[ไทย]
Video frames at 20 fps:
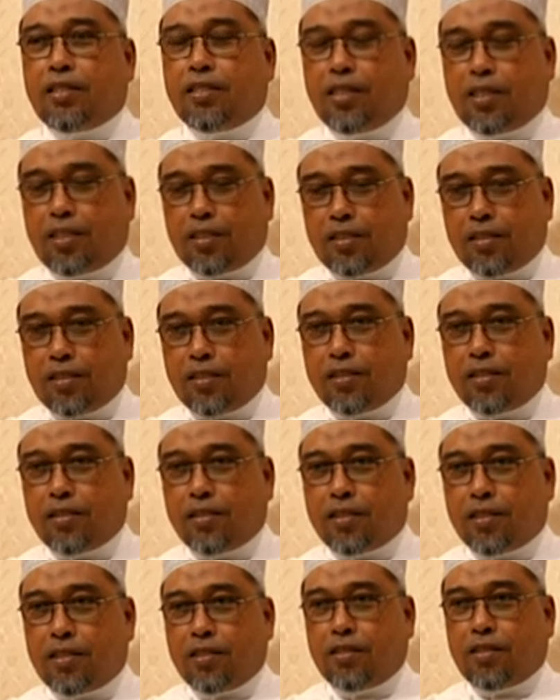หนึ่ง
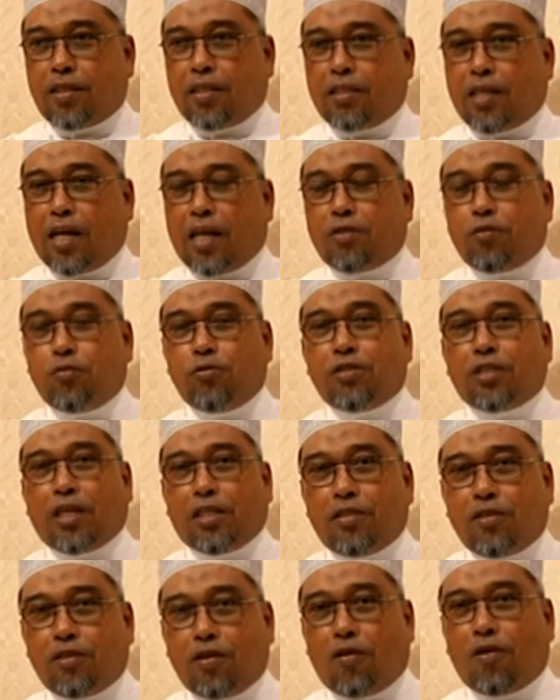คือศรัทธาชนสั
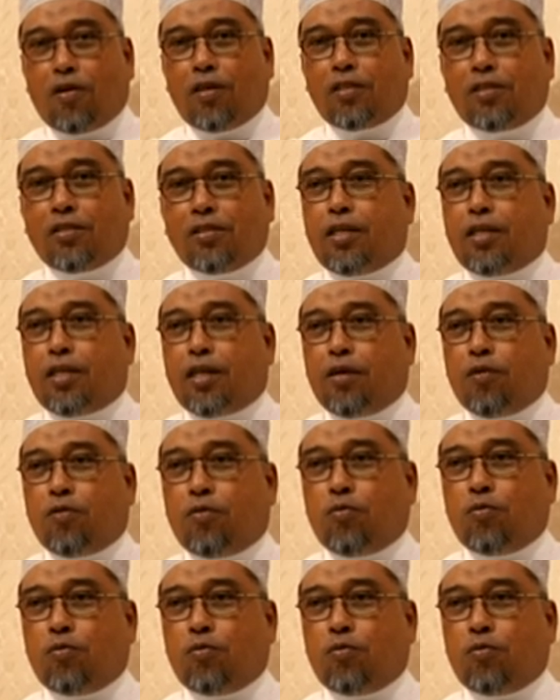ญจร เรา